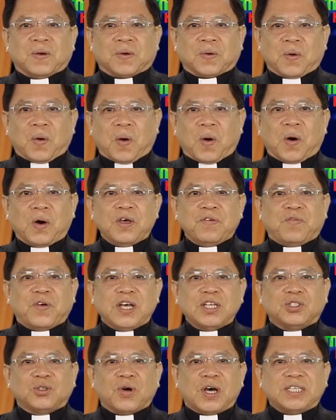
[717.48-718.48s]
Đối
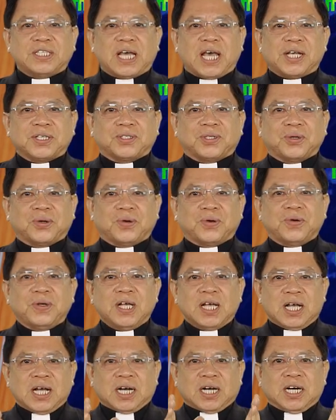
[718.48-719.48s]
với Chúa
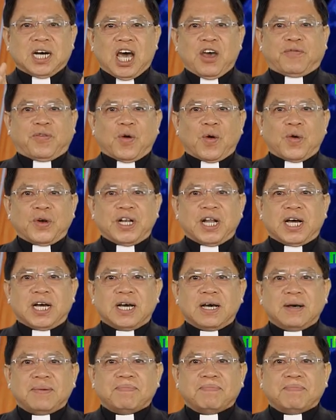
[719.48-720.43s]
Giêsu, người phụ nữ